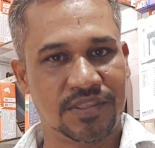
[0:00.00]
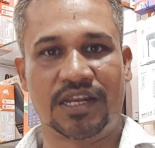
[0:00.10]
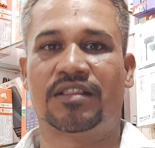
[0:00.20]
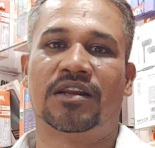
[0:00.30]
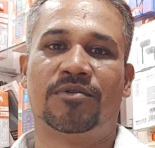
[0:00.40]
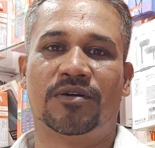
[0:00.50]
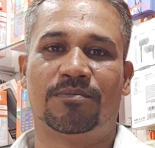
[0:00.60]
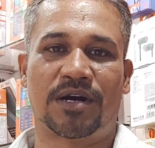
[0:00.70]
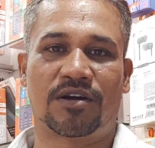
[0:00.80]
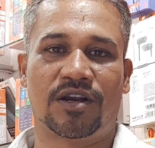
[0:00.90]
தினம்
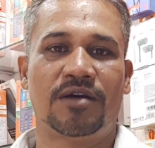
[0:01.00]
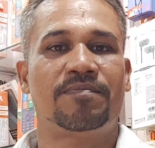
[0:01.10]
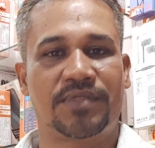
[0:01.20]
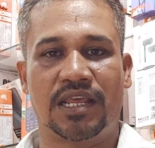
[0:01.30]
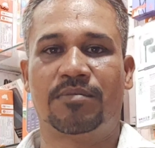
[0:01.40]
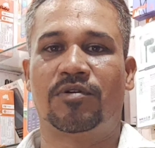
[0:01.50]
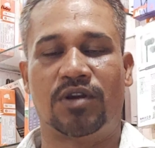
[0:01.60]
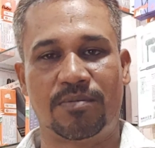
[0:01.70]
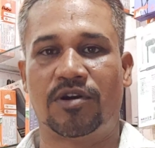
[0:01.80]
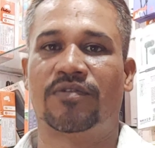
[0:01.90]
தினம் பார்க்கணும்னா நீங்கள் என்ன
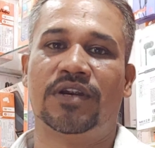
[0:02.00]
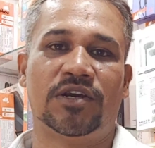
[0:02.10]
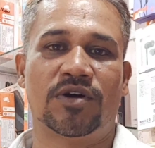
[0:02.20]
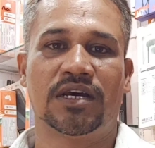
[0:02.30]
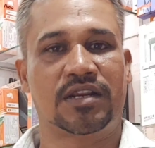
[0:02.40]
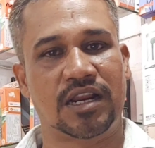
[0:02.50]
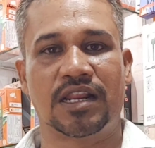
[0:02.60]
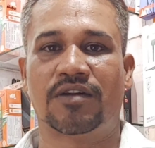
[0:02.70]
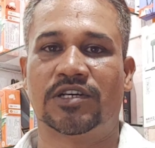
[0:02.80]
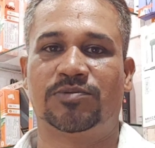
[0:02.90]
பண்ணுவோம் நம்மளோட வீடியோவை
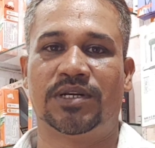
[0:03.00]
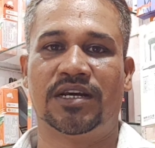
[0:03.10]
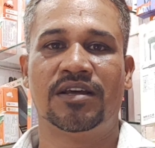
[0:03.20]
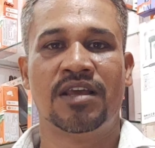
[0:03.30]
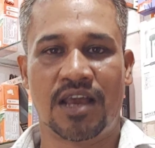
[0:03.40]
ரெகுலராக வாட்ச் பண்ணுங்கள்